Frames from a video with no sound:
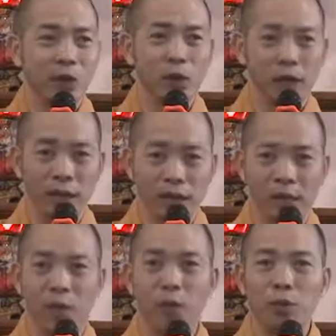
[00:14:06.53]
Tôi
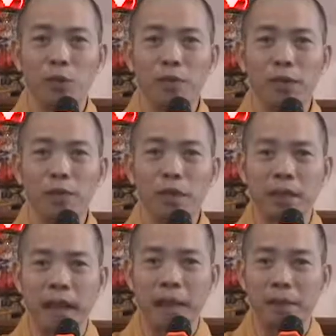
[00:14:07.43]
gần cụ tôi thấy
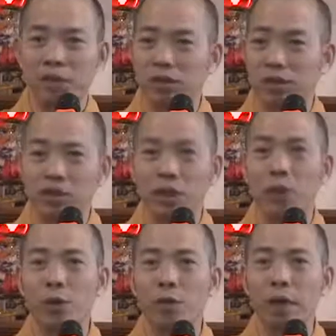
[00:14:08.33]
bình an mà chưa được
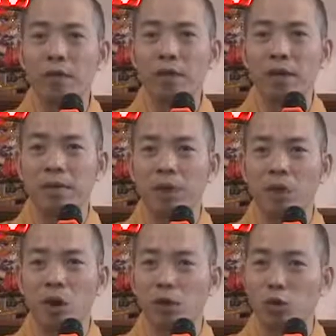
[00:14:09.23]
nhiều, bởi vì
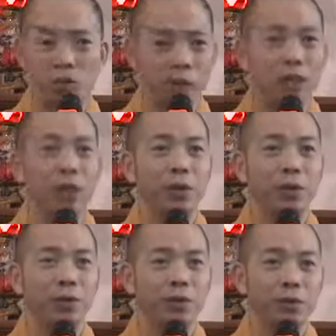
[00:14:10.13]
mình còn chúng sanh
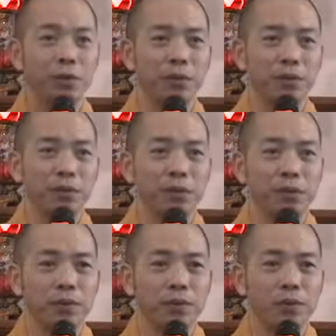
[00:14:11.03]
nhiều.
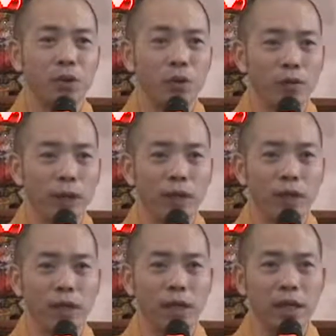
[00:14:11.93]
Tôi phải
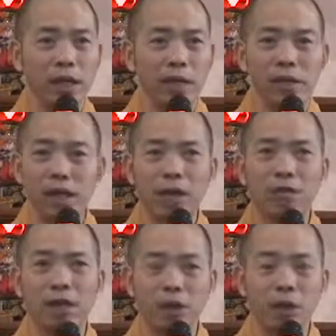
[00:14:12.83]
nói thiệt là như
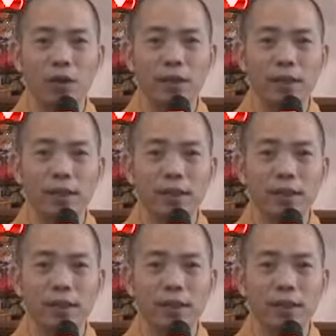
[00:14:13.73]
các vị thôi.